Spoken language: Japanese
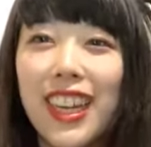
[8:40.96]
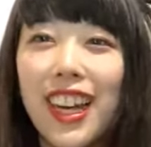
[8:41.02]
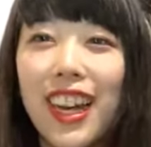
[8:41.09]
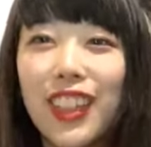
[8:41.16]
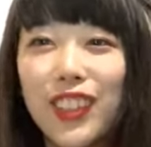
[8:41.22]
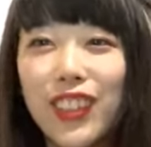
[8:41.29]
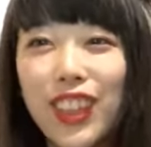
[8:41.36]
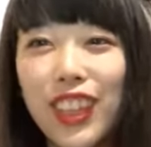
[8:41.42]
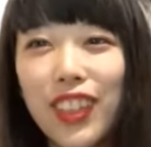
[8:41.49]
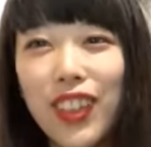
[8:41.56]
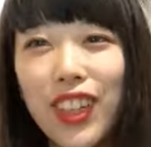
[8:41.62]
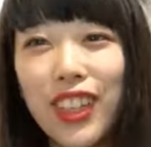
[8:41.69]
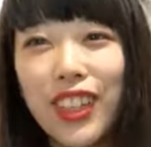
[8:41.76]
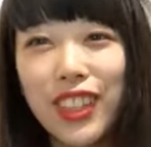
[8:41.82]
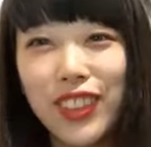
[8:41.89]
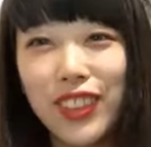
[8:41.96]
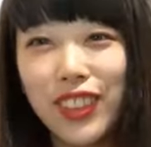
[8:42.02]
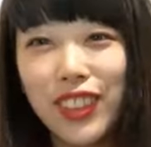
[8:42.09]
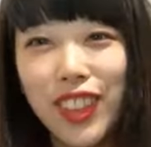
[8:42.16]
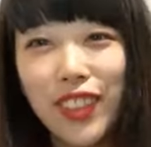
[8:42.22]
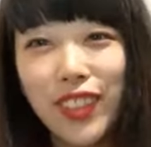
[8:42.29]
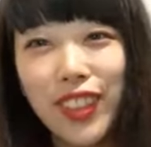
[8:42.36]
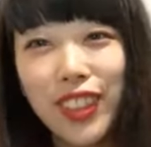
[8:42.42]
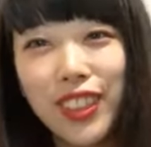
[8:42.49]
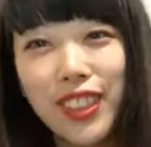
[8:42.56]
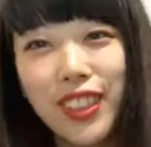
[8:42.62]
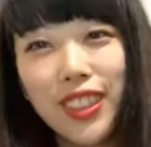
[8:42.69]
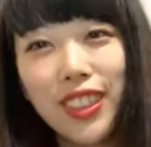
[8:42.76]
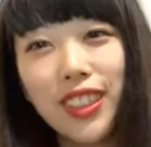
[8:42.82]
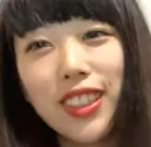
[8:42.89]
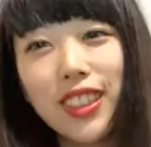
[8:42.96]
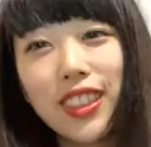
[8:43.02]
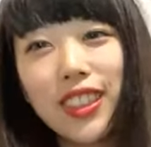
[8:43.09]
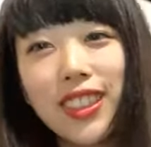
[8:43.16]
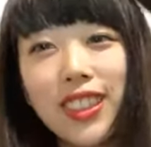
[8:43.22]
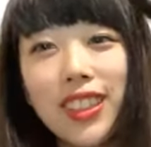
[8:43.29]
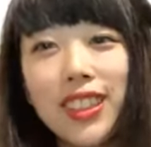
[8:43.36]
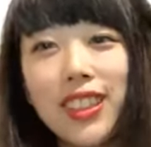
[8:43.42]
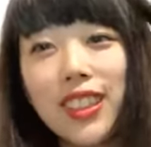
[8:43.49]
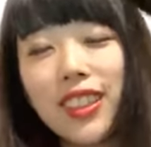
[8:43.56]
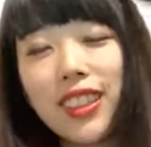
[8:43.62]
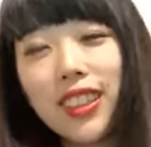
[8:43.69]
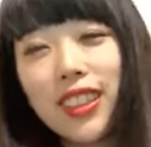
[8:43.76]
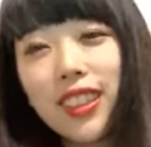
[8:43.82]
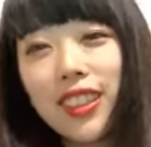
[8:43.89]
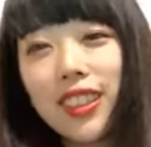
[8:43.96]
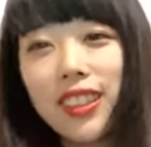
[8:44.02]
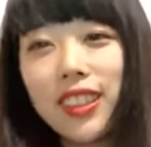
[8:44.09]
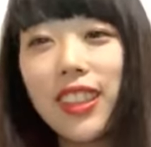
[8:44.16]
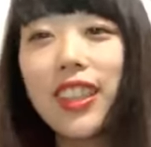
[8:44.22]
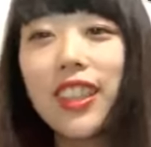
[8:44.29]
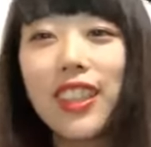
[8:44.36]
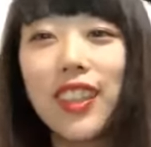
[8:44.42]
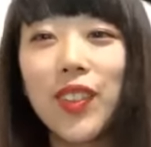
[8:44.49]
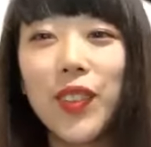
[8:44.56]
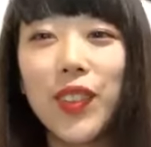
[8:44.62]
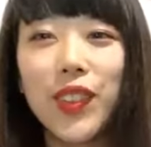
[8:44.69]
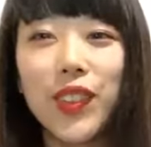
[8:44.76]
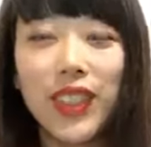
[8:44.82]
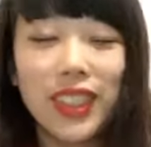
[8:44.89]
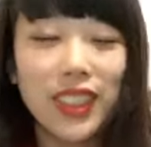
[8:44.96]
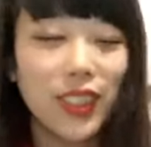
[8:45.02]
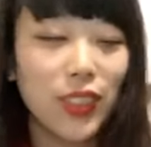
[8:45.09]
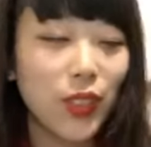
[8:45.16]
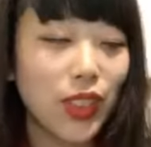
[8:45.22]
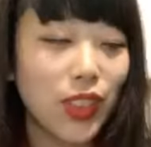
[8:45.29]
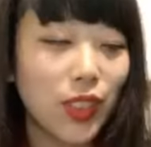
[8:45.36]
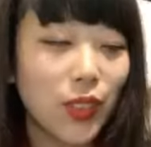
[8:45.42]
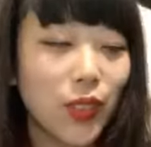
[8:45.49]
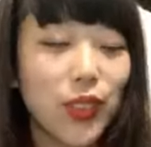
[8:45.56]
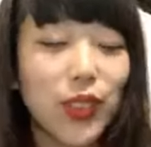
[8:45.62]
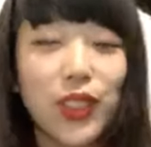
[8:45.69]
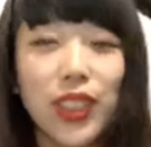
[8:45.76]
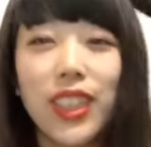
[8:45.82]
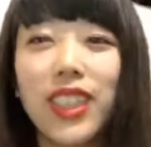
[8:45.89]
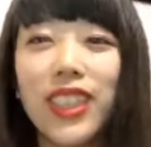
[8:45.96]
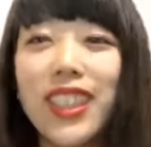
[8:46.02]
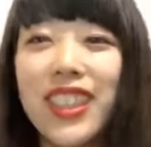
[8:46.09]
ハート100個ありがとうございますなんかでも安トレって面白いね